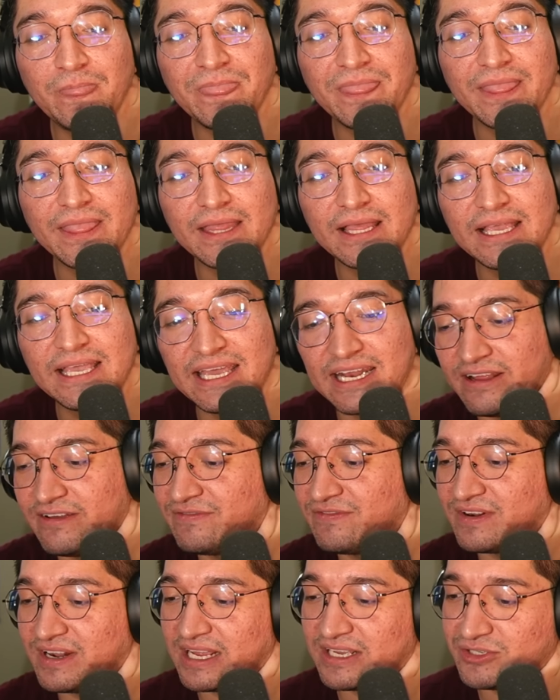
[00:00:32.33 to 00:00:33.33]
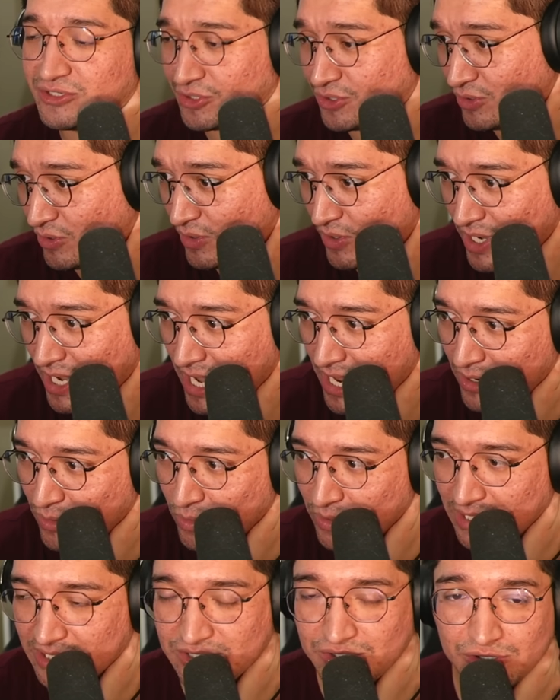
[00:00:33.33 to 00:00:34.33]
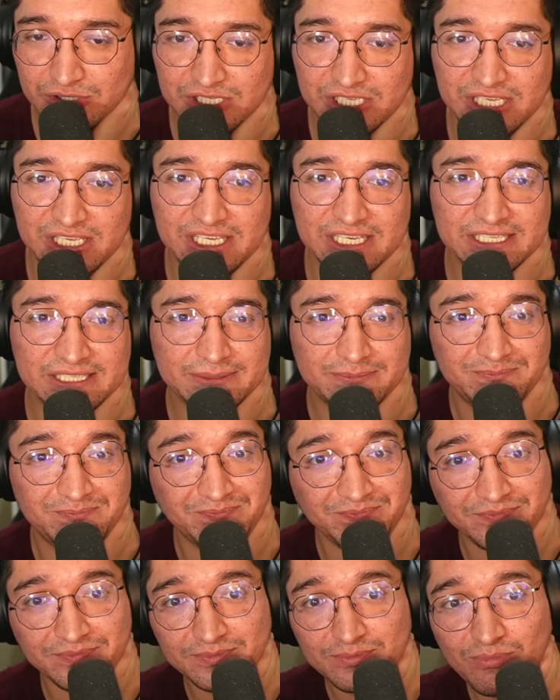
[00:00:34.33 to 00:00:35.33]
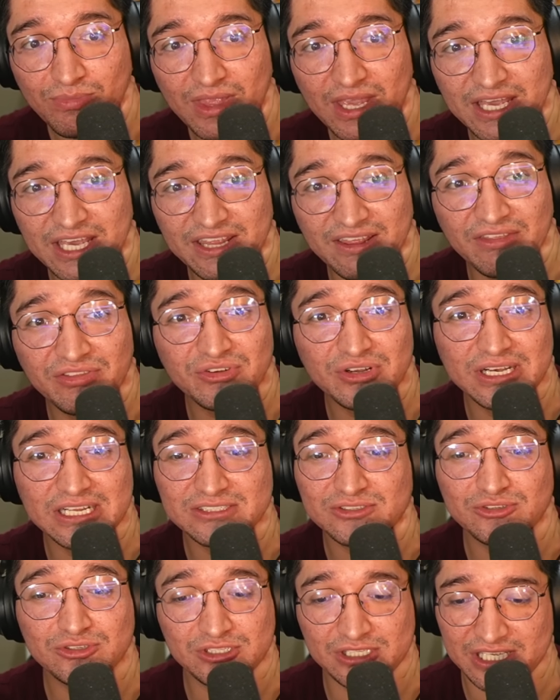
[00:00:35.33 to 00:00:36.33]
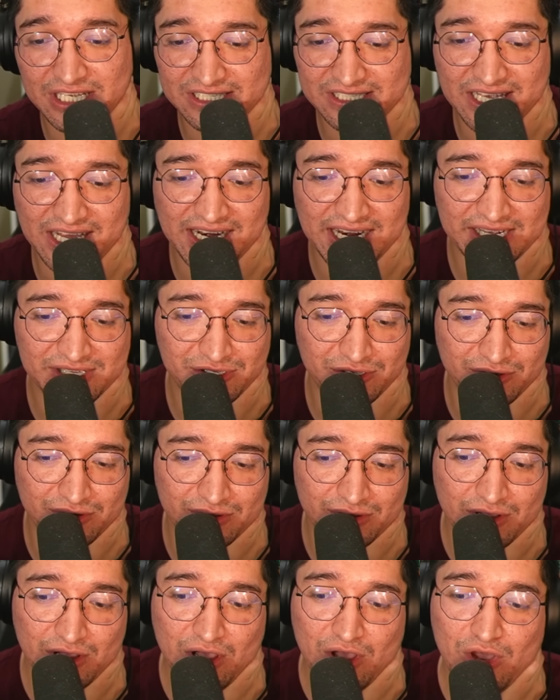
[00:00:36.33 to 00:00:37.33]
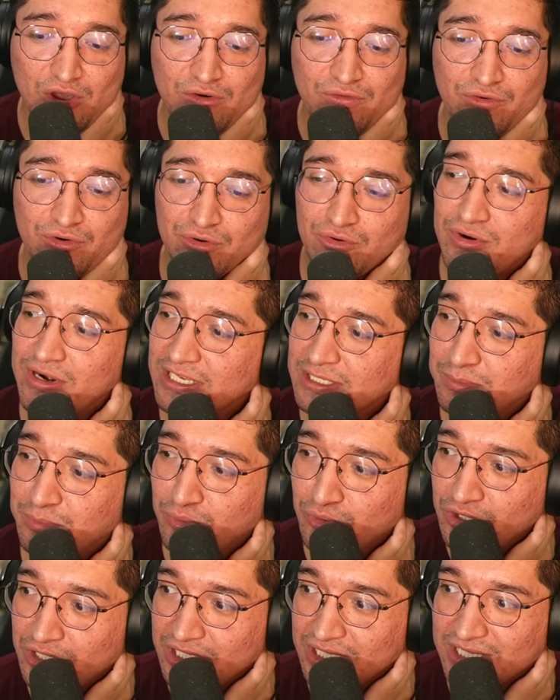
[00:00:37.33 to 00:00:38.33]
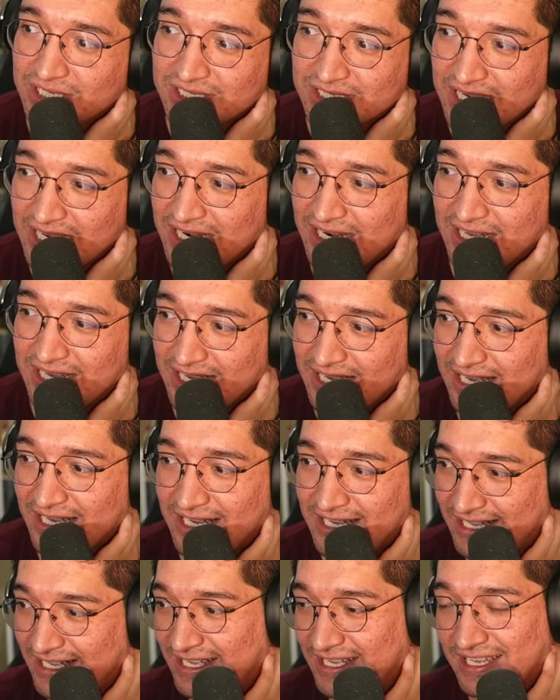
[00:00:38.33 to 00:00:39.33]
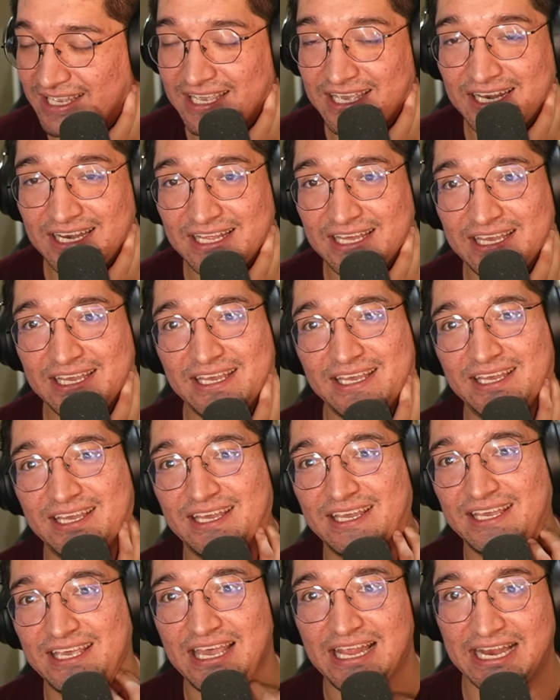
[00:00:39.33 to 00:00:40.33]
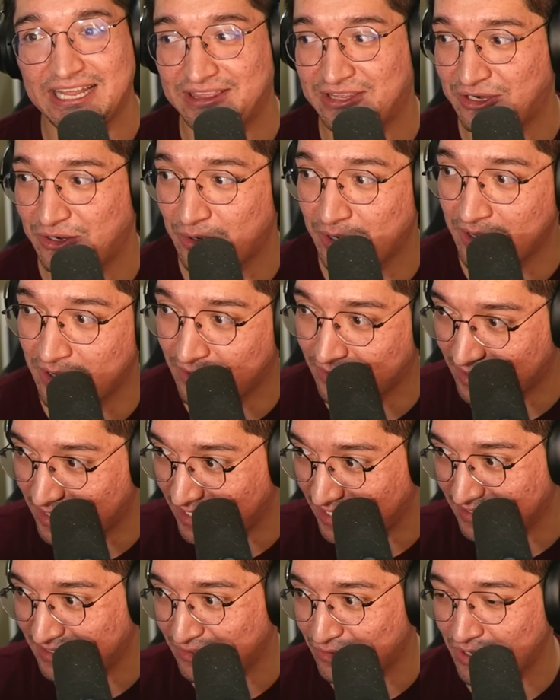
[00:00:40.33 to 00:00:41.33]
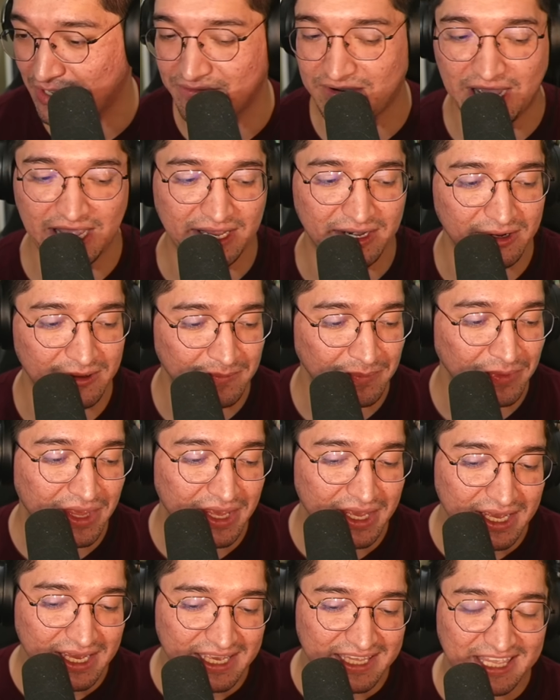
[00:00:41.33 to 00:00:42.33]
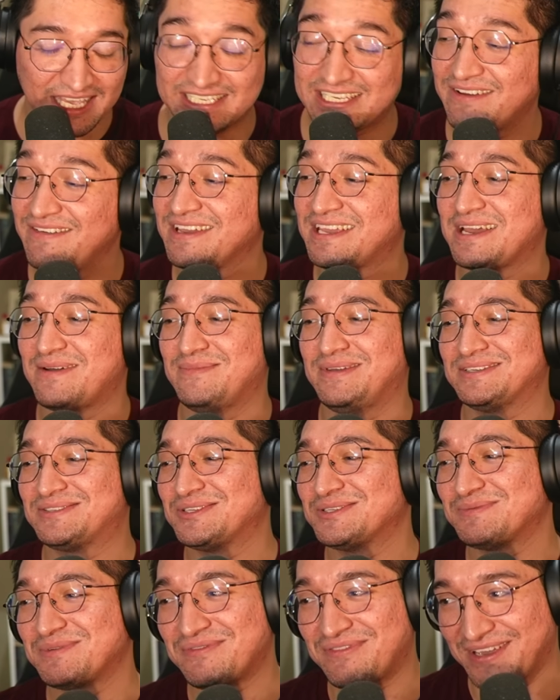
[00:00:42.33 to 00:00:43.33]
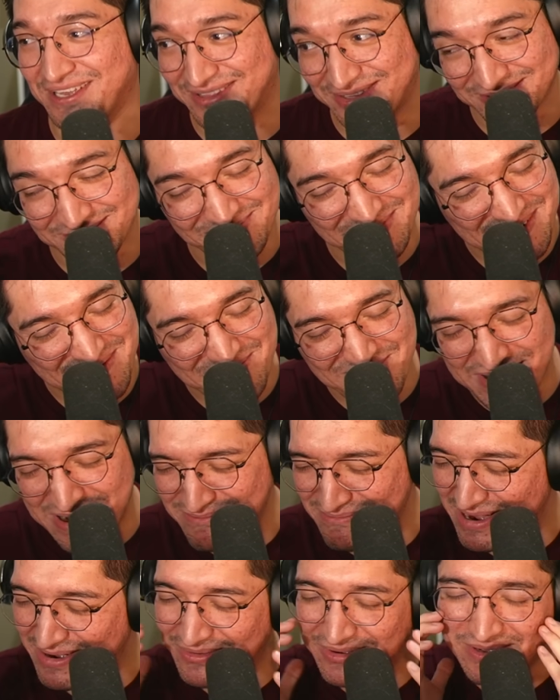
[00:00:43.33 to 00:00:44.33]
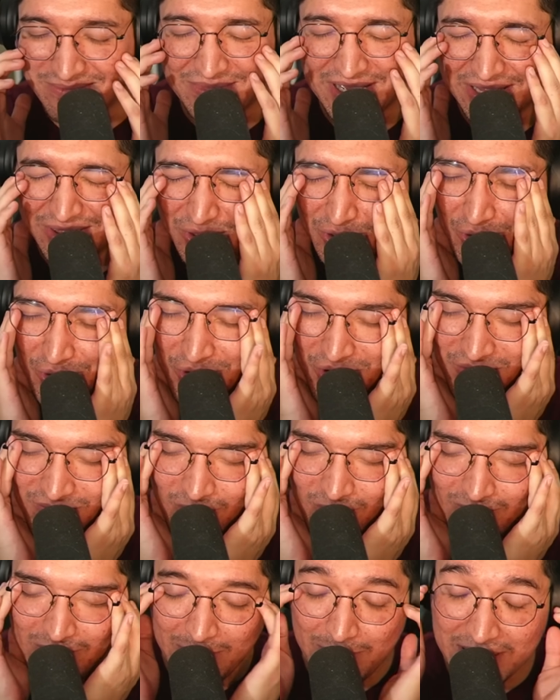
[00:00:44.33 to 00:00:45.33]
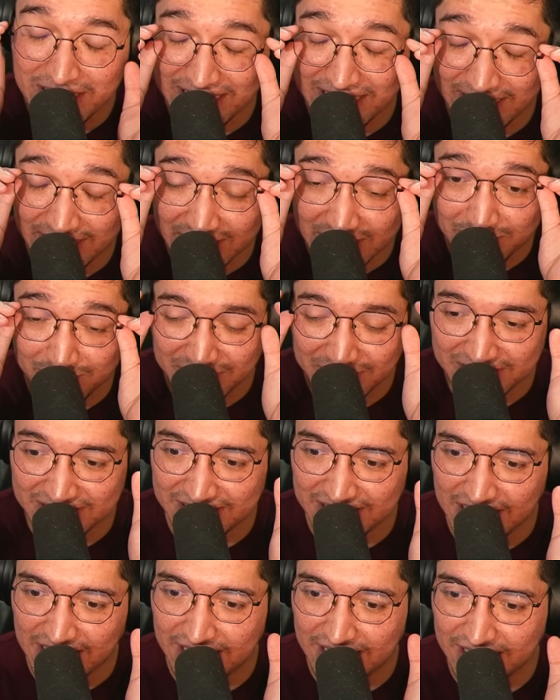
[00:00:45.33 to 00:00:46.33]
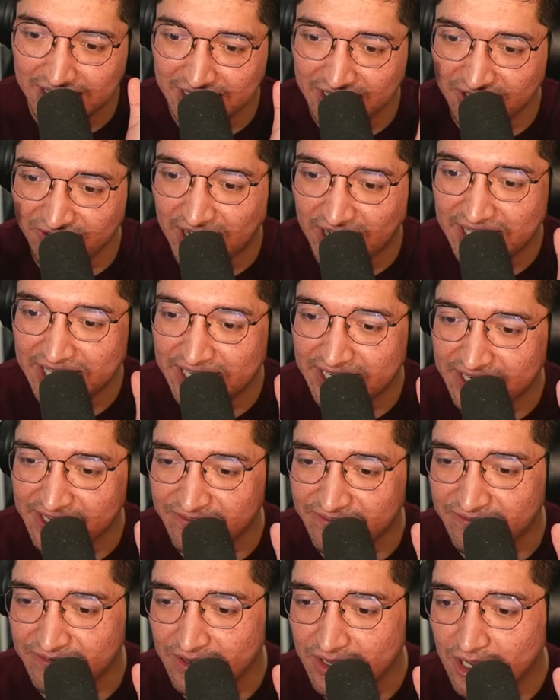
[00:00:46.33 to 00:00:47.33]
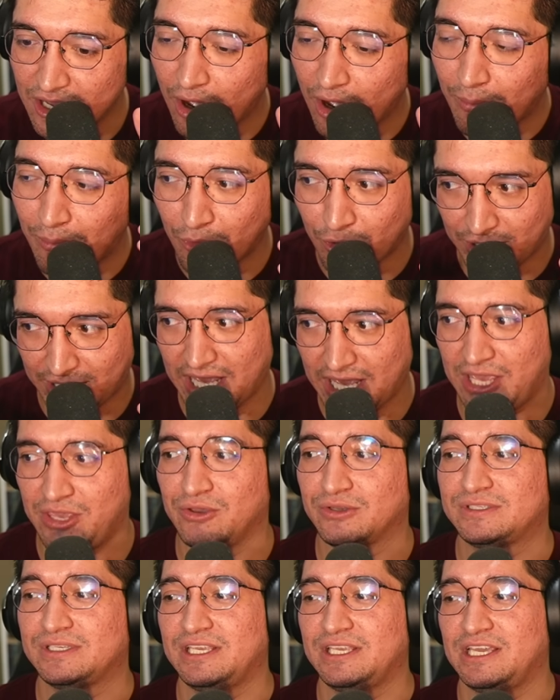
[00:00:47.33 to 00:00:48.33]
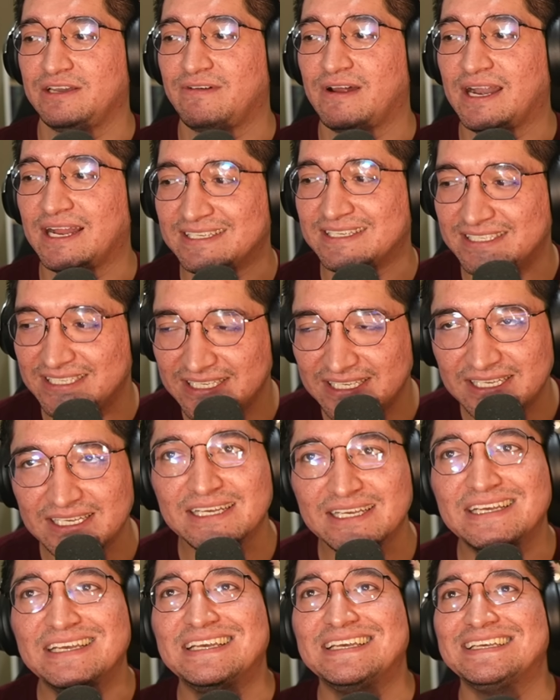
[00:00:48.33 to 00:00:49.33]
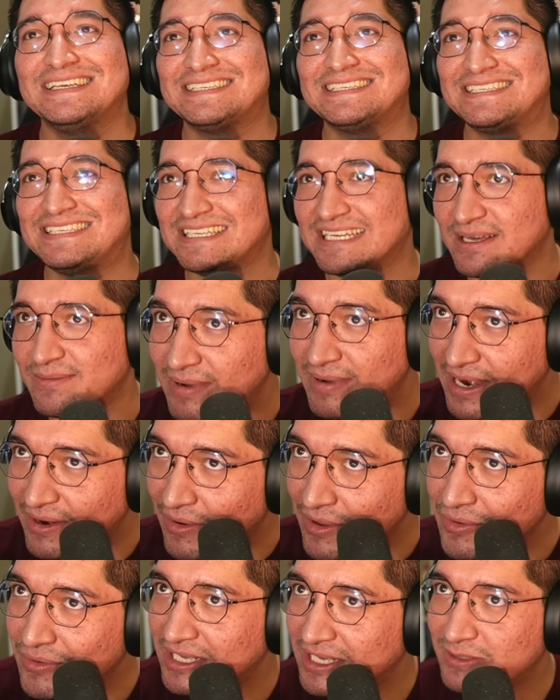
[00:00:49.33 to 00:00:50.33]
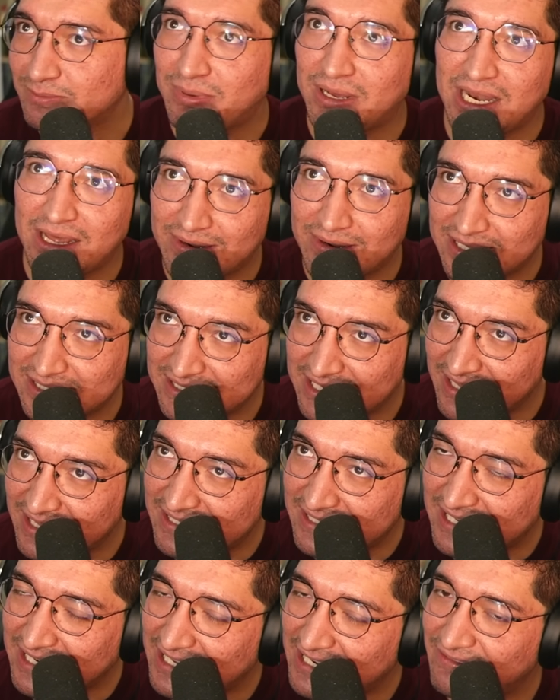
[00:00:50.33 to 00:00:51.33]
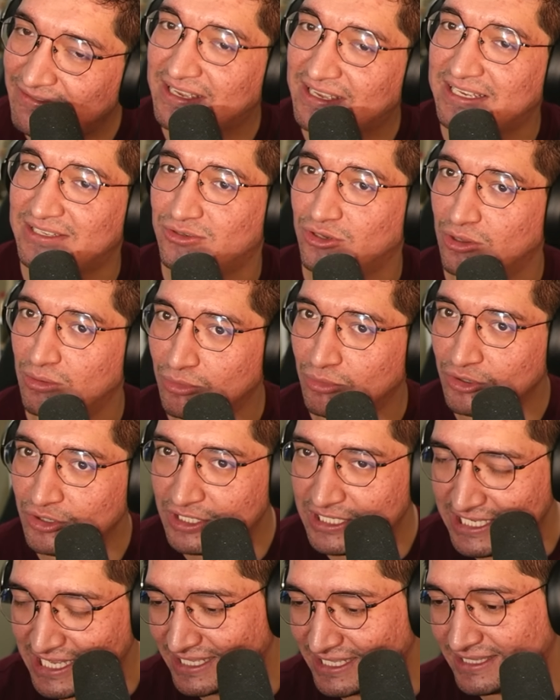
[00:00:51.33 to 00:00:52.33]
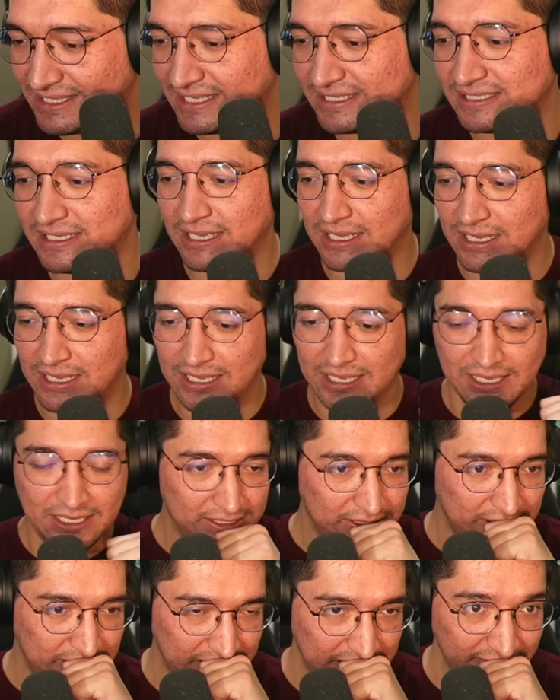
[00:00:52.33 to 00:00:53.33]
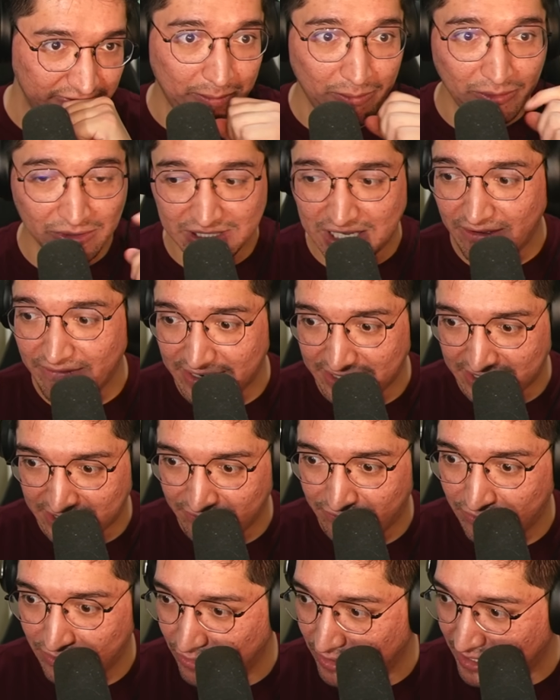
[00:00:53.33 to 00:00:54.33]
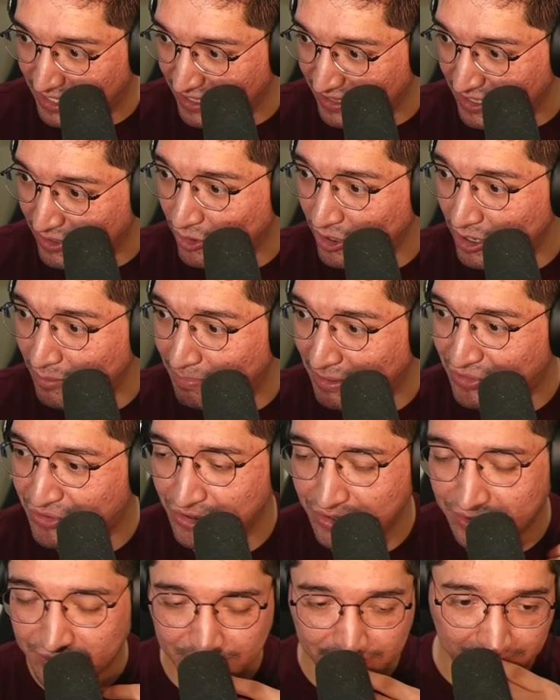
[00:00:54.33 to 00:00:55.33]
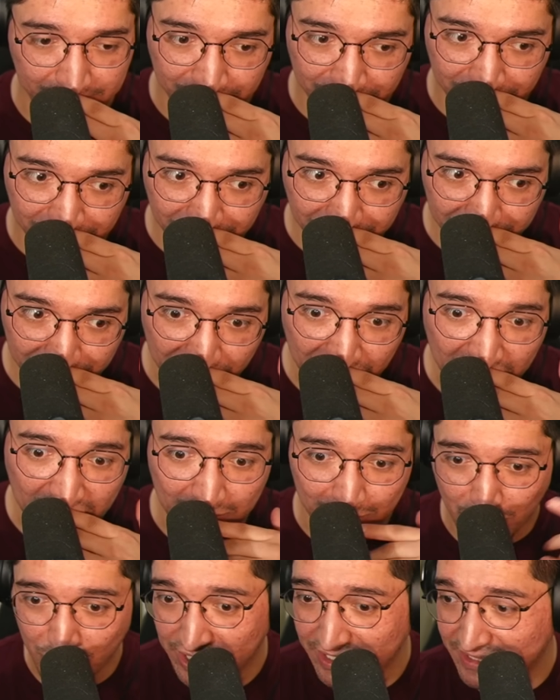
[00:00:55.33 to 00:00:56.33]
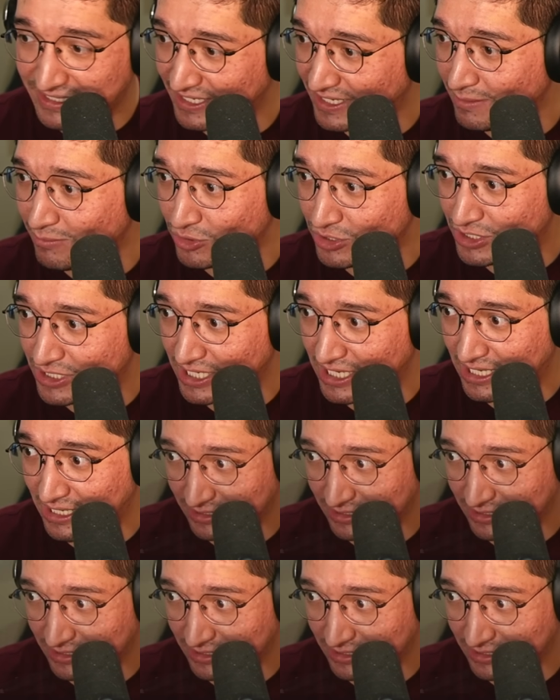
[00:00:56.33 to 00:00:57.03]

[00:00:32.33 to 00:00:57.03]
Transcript: Gref reaccionó a algunas cosillas. Y dentro de las cosillas que reaccionó fueron unas pullitas que le, que le, le, tiró, que le tiró Ibai, ¿no? Ya saben que a mí estos bifeitos me maman, güey, me turbo maman, en especial Ibai Gref, porque ellos se llevan así. Sin embargo, hay unas palabras que dice Gref que son muy ciertas y vamos a ver qué fue lo que dijo el patrón porque tiene mucha,